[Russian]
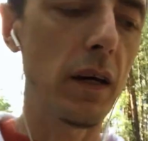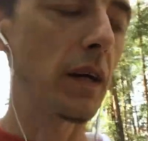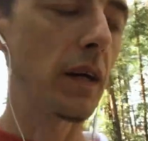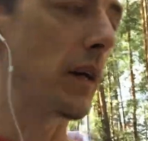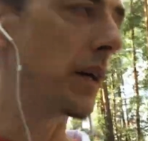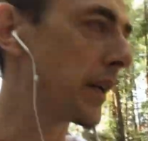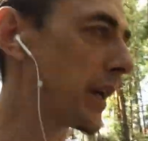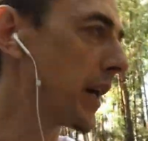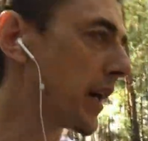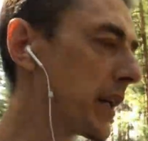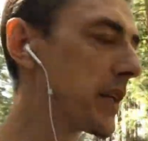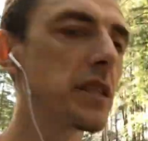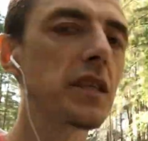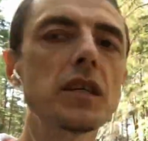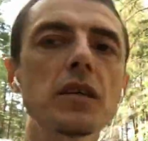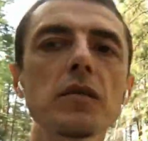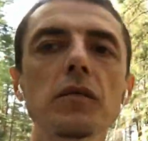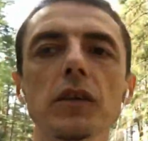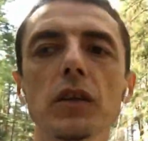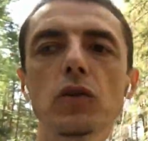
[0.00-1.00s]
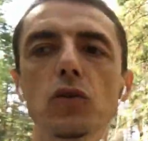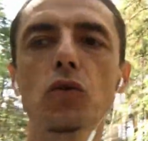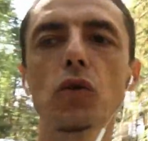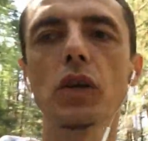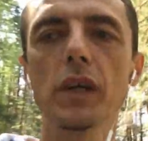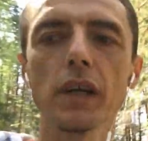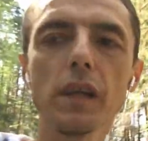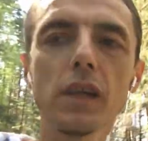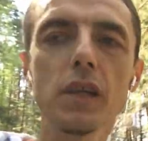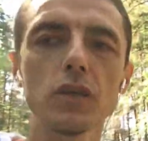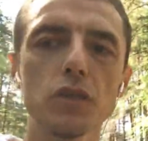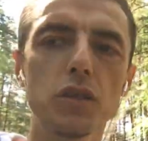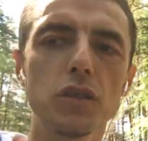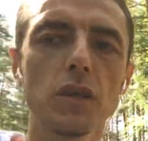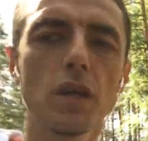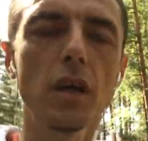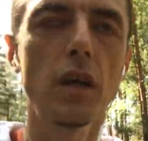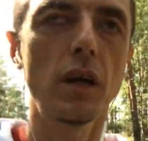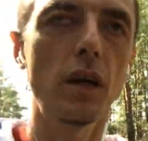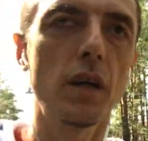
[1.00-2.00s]
реактивы, только лишь
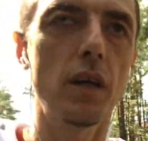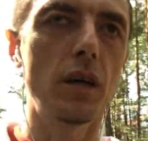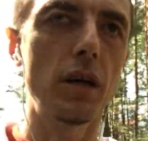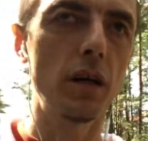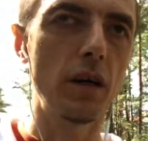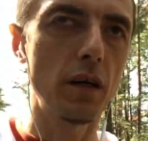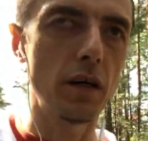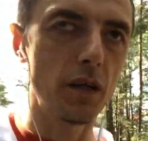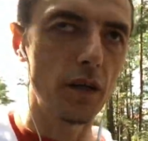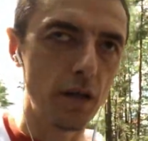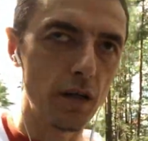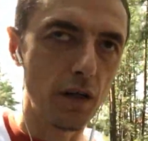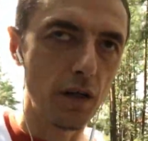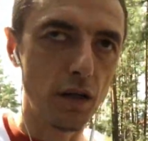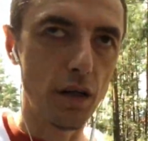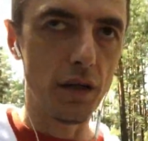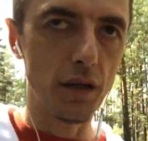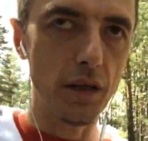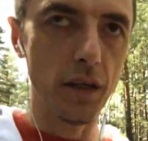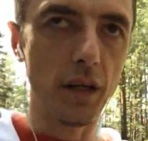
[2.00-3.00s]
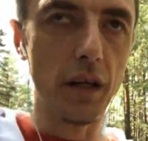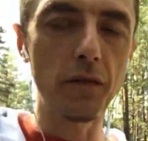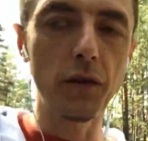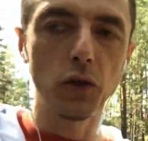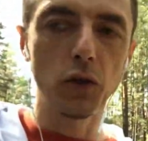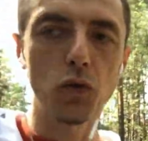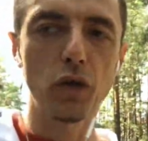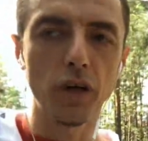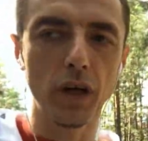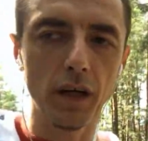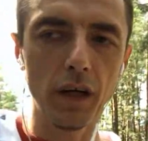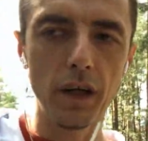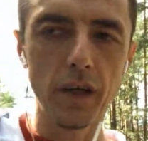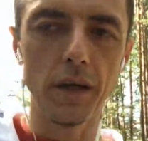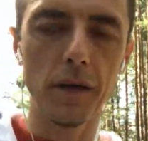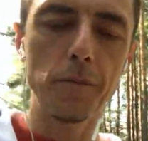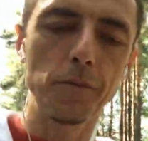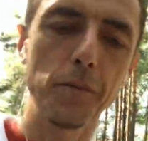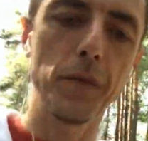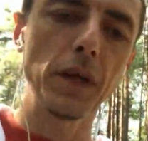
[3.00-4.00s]
Э, кровяной
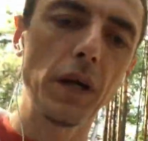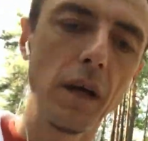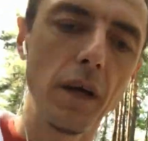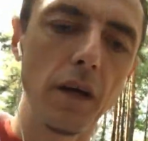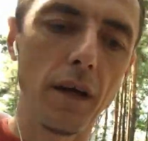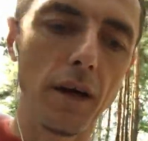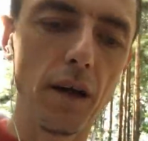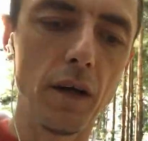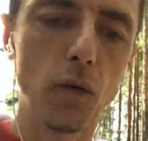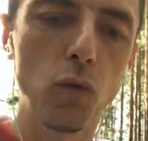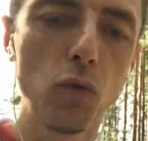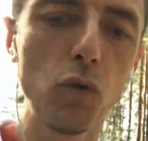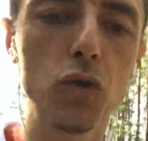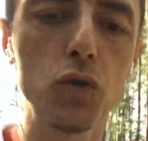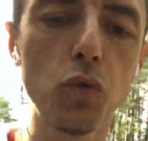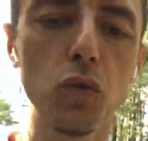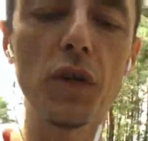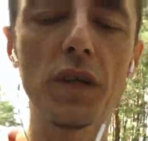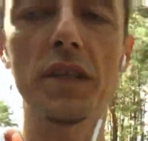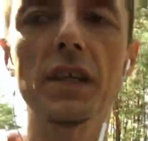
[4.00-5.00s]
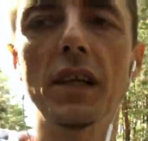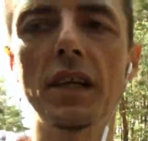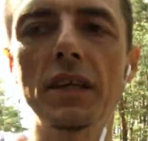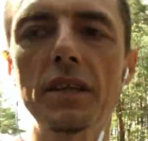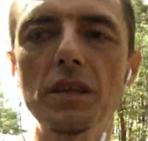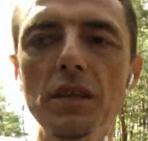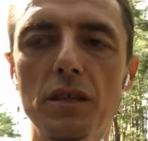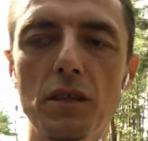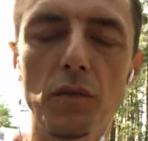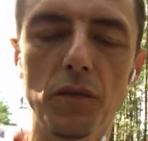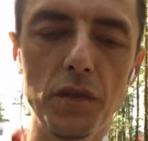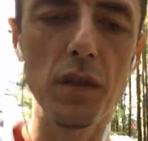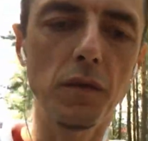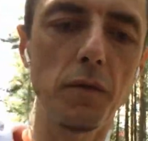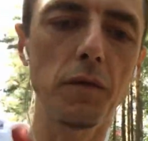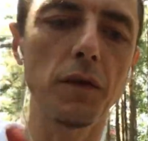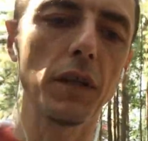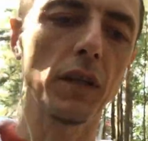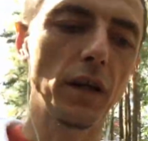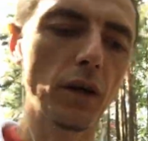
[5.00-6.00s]
агар, э, культура золотистого
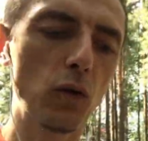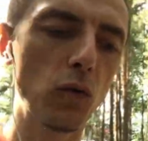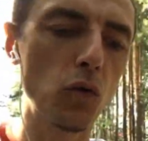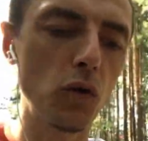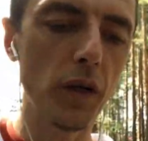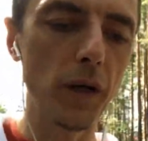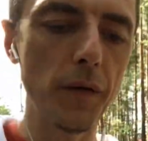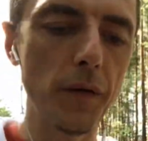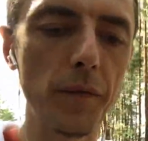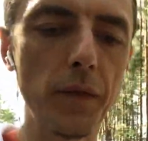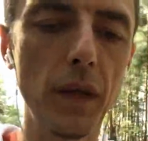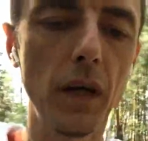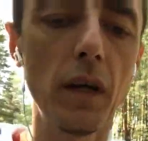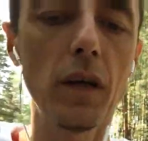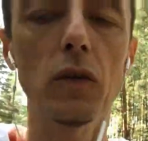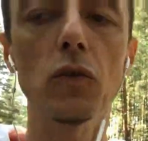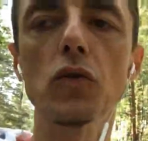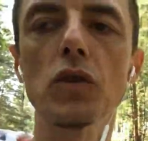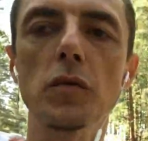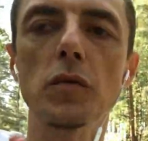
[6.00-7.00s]
стафилокока, ну и